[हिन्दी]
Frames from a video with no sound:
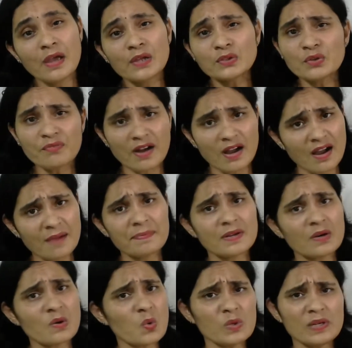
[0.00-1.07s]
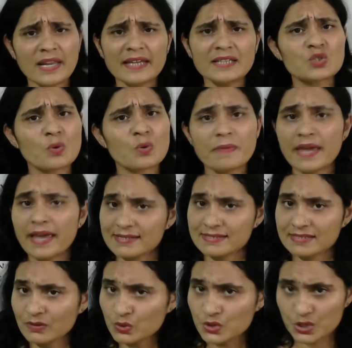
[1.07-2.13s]
तो वहाँ पर ऑनलाइन जॉब में ऐसा
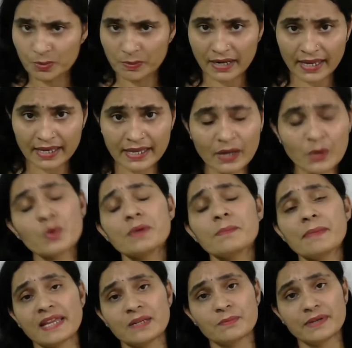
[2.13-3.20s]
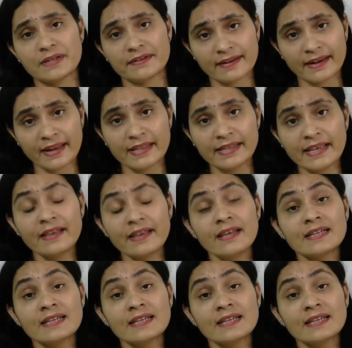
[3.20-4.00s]
कुछ भी नहीं है कोई मैनिपुलेटर नहीं है